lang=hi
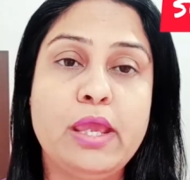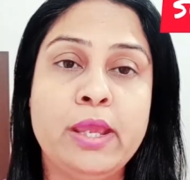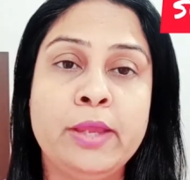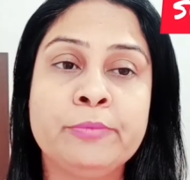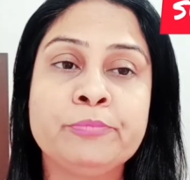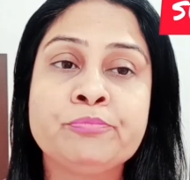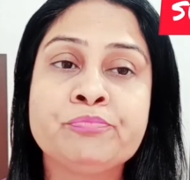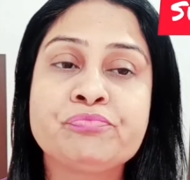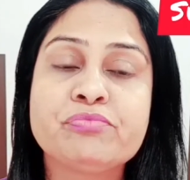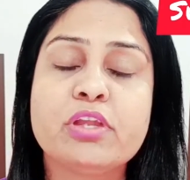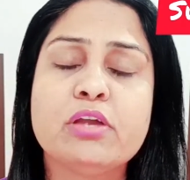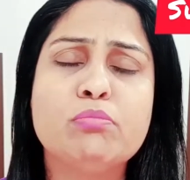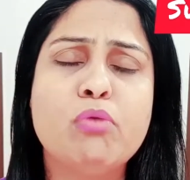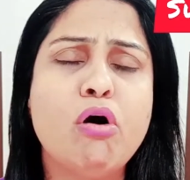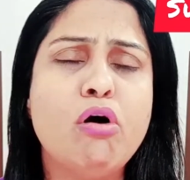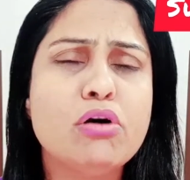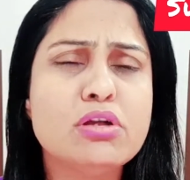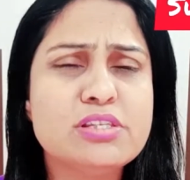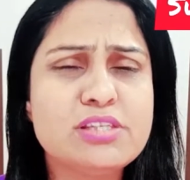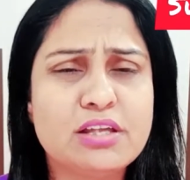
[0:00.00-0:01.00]
है
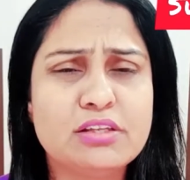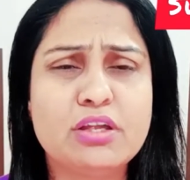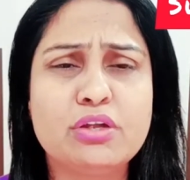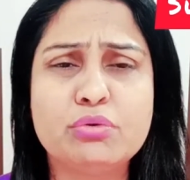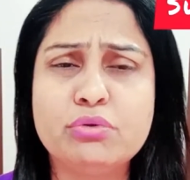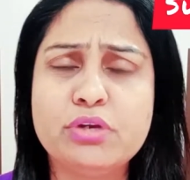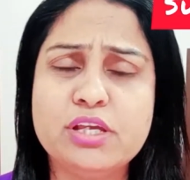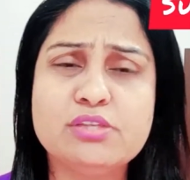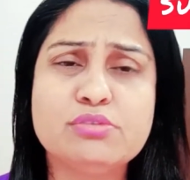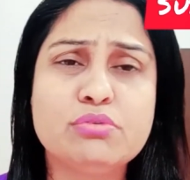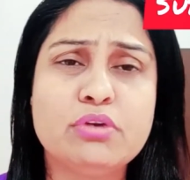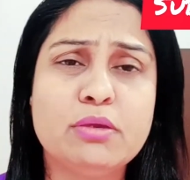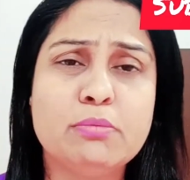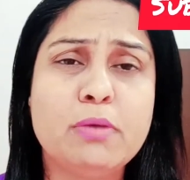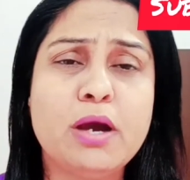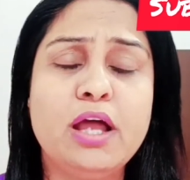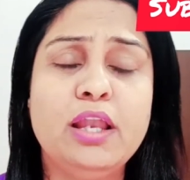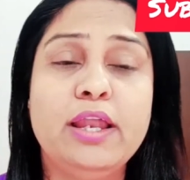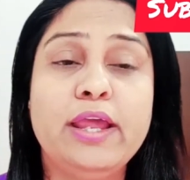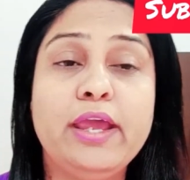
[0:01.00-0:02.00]
बहुत ज़्यादा रूखे सूखे
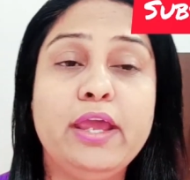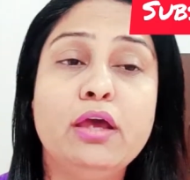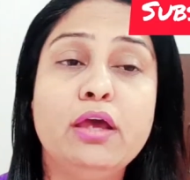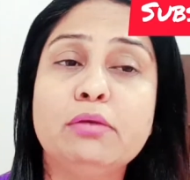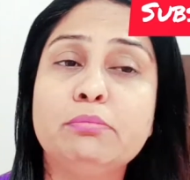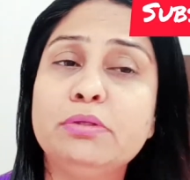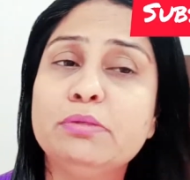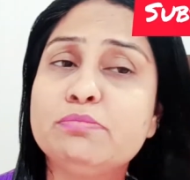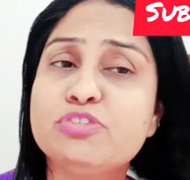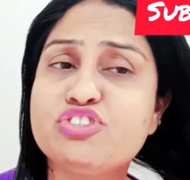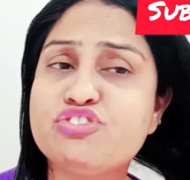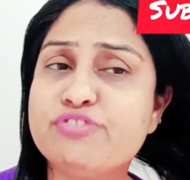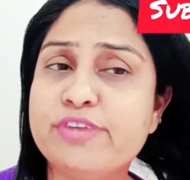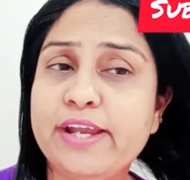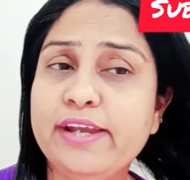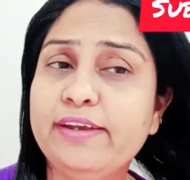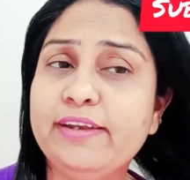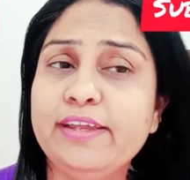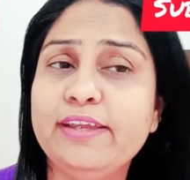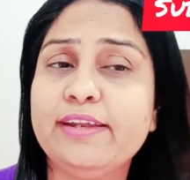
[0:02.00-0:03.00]
बाल हैं मतलब
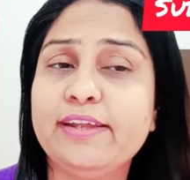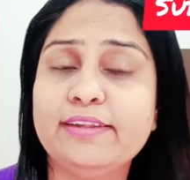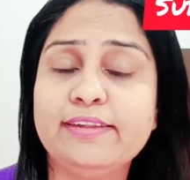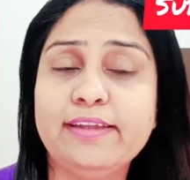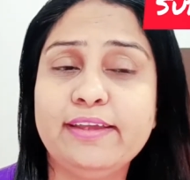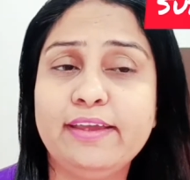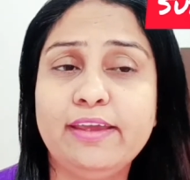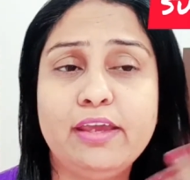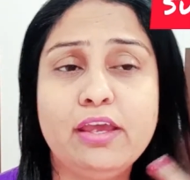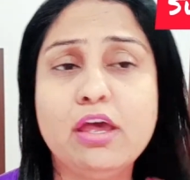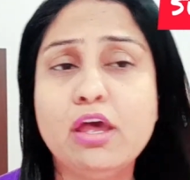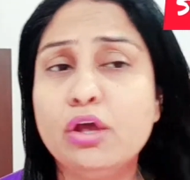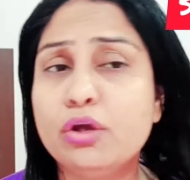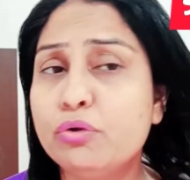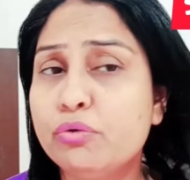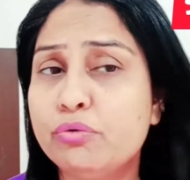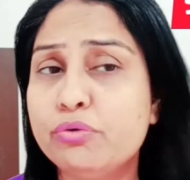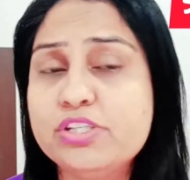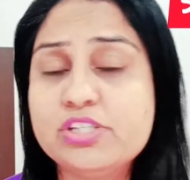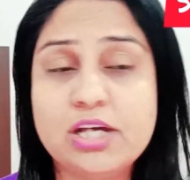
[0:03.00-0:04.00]
स्ट्रेट नहीं रहते हैं
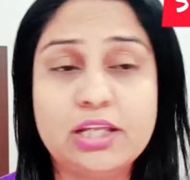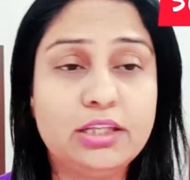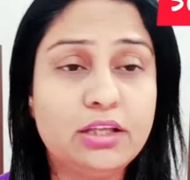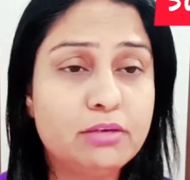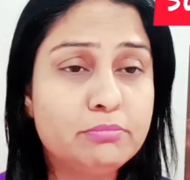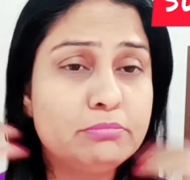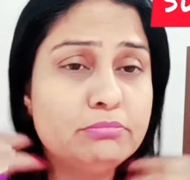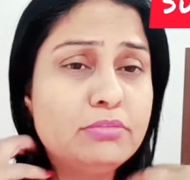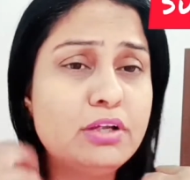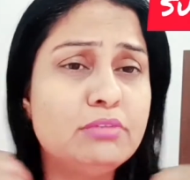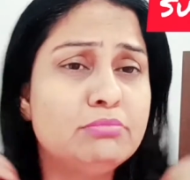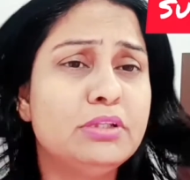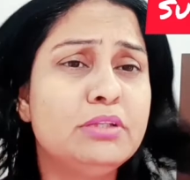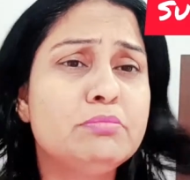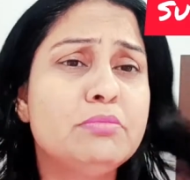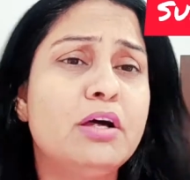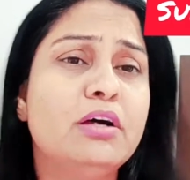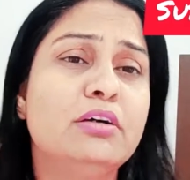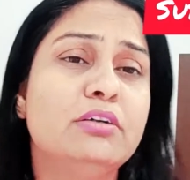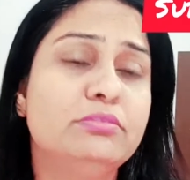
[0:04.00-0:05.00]
कोई जात का
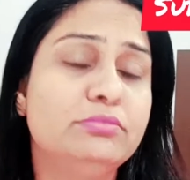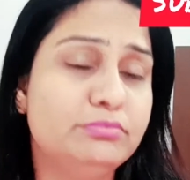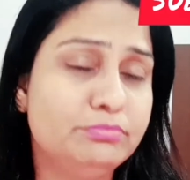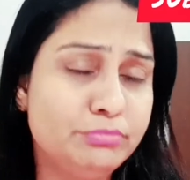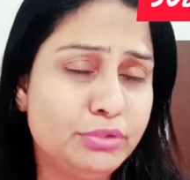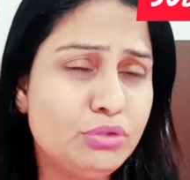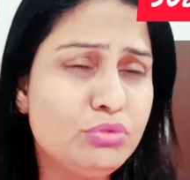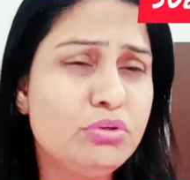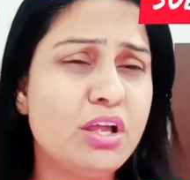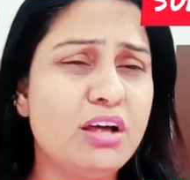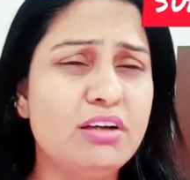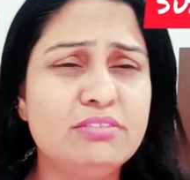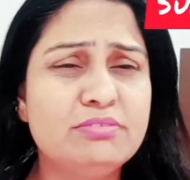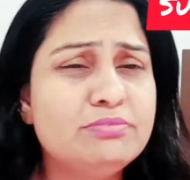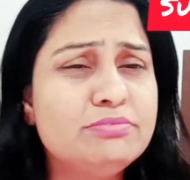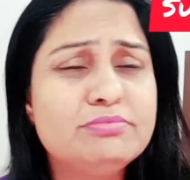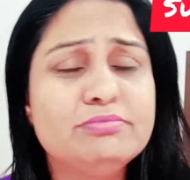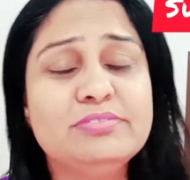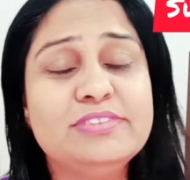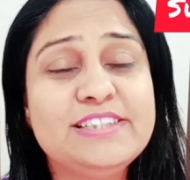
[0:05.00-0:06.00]
मतलब बिल्कुल
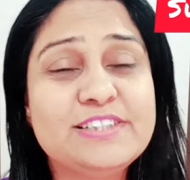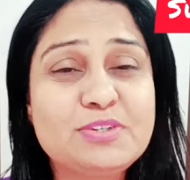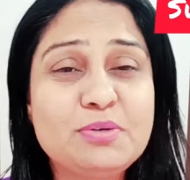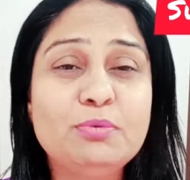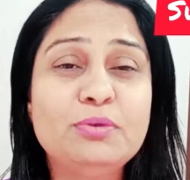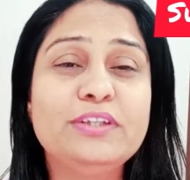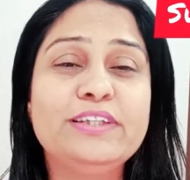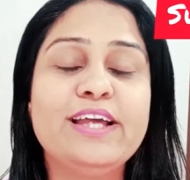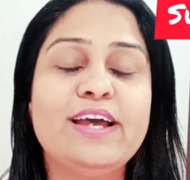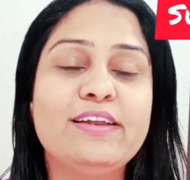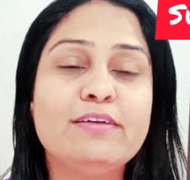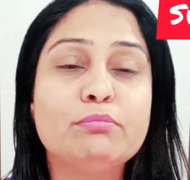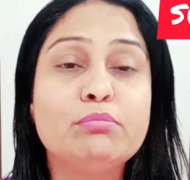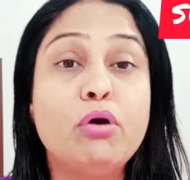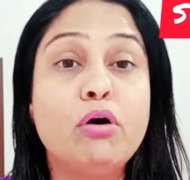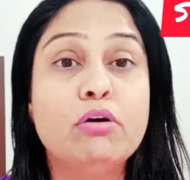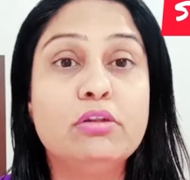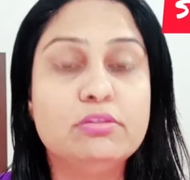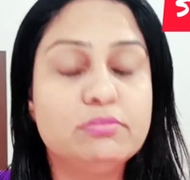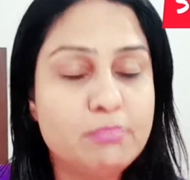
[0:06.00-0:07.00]
जिसको बोलते हैं ना
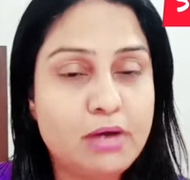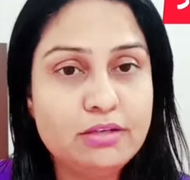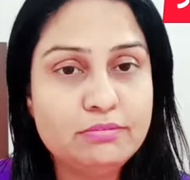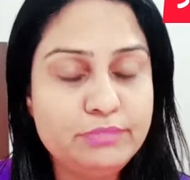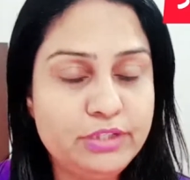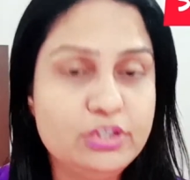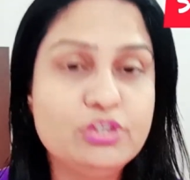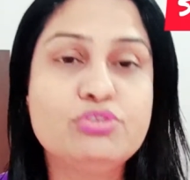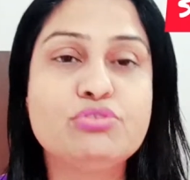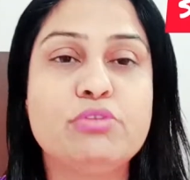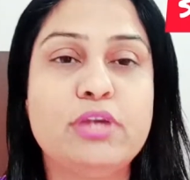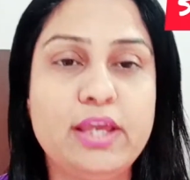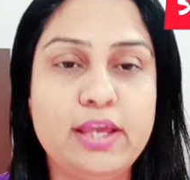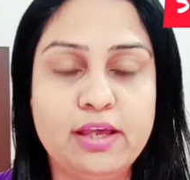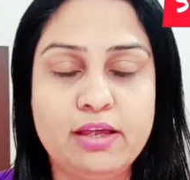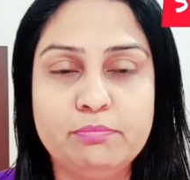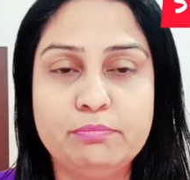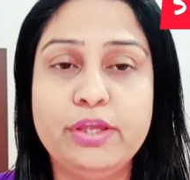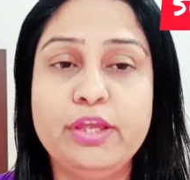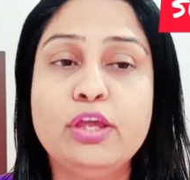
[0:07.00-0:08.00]
बहुत बाल बिगड़ चुके हैं
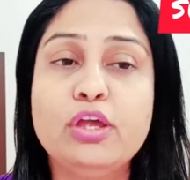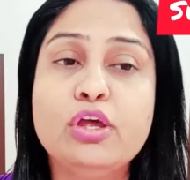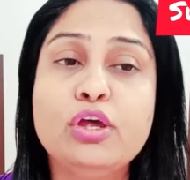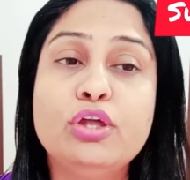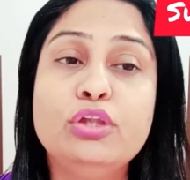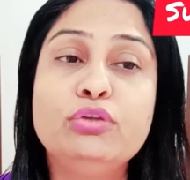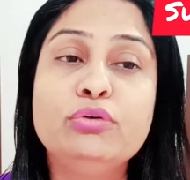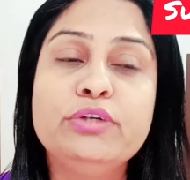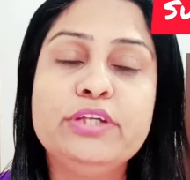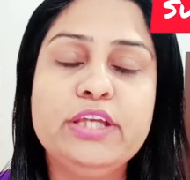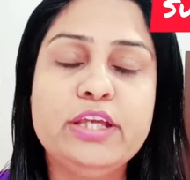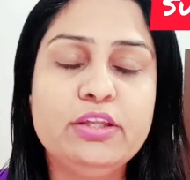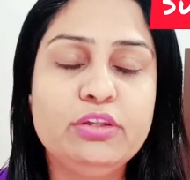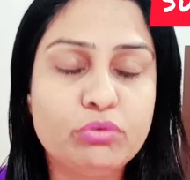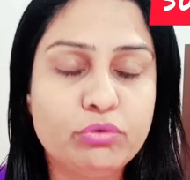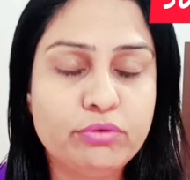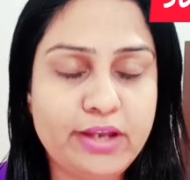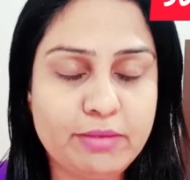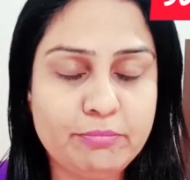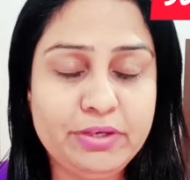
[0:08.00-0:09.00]
आपके तो ये
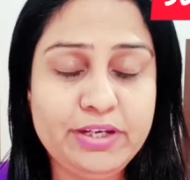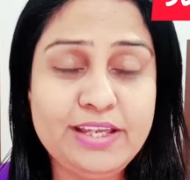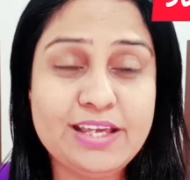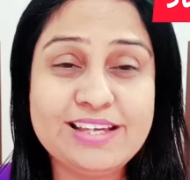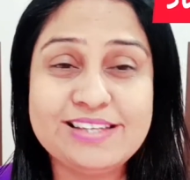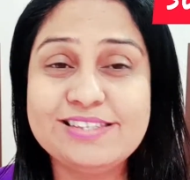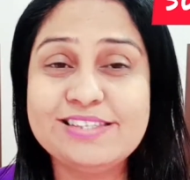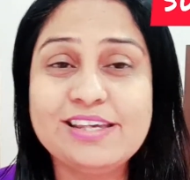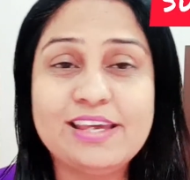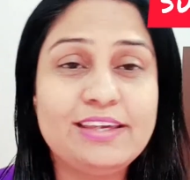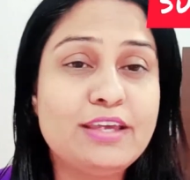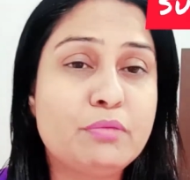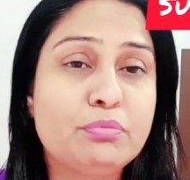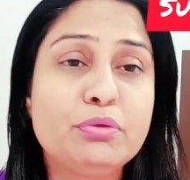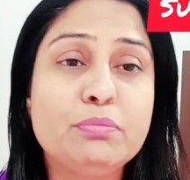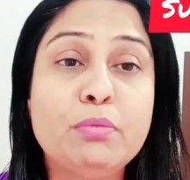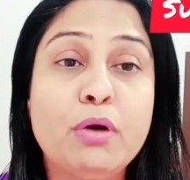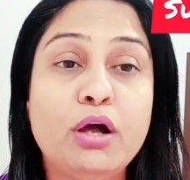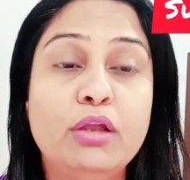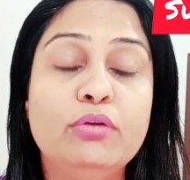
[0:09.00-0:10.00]
दो रेमेडी ऐसी है कि आपके
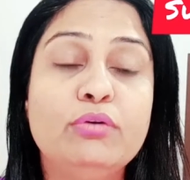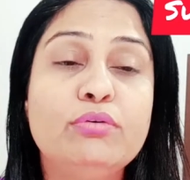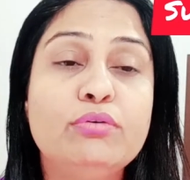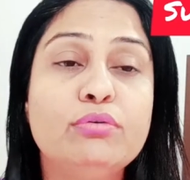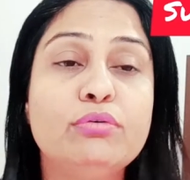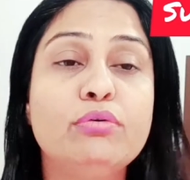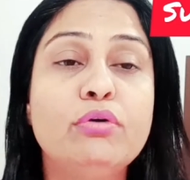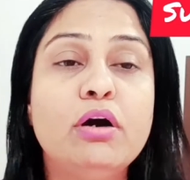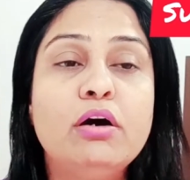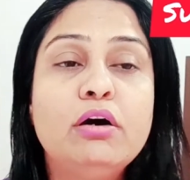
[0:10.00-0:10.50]
बालों को